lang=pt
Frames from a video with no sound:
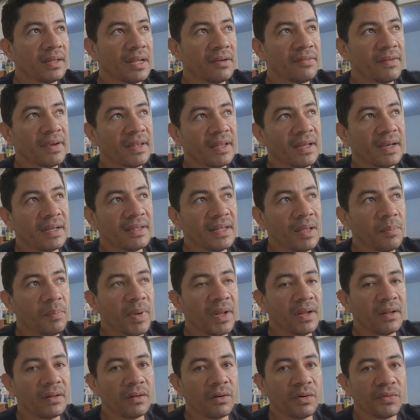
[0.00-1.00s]
na verdade,
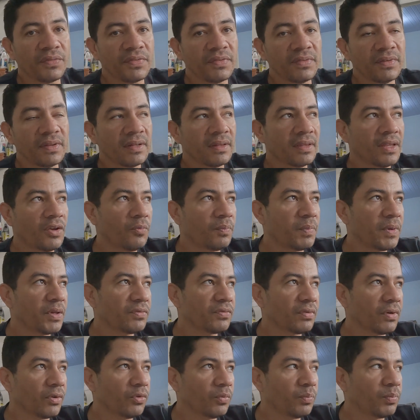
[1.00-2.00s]
dependendo da oficina, tem o
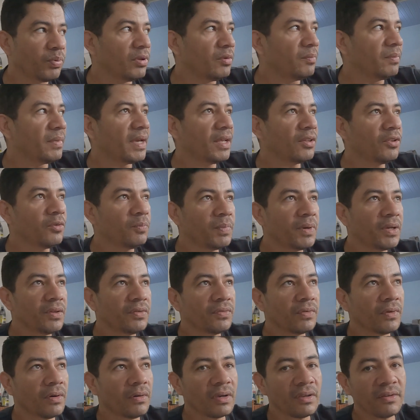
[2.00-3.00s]
pessoal do polimento e o
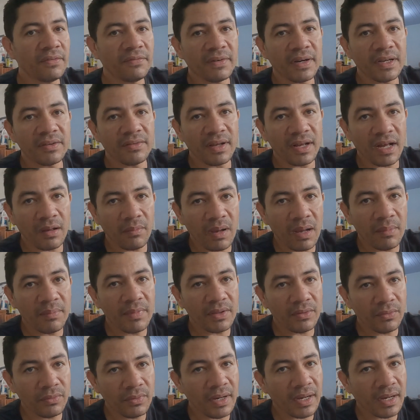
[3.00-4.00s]
pessoal que faz o
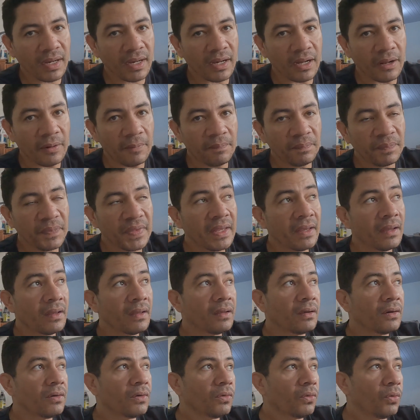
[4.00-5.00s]
acabamento do carro.
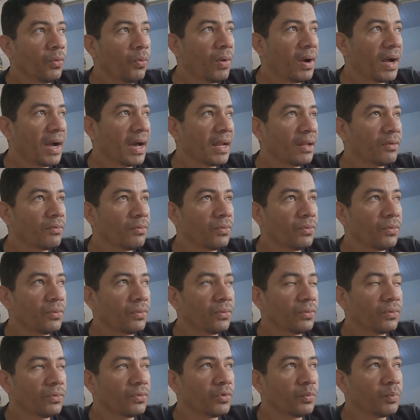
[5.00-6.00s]
O cara
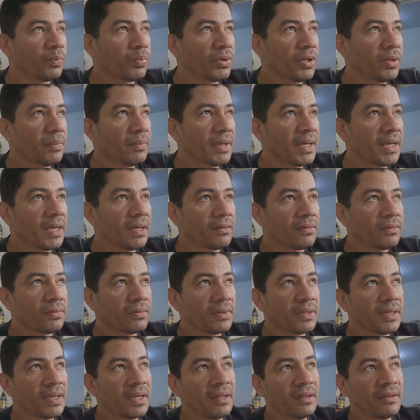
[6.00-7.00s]
do, do polimento,
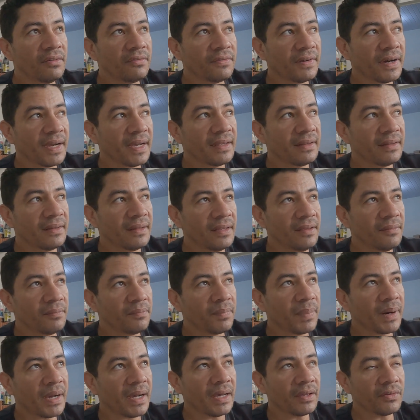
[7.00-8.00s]
ele vai
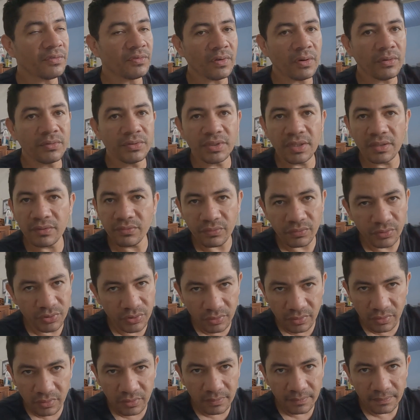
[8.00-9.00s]
limpar só onde ele
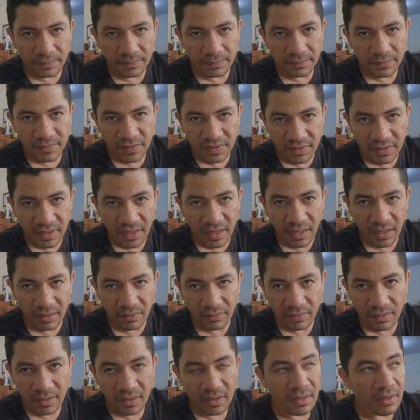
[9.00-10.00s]
sujou,
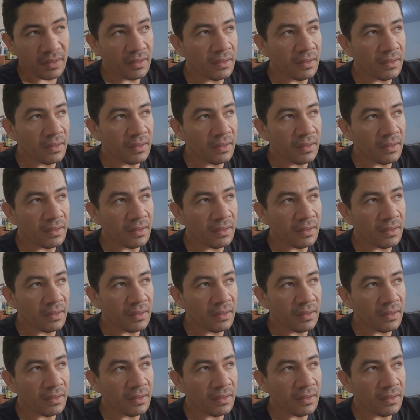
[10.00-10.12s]
certo?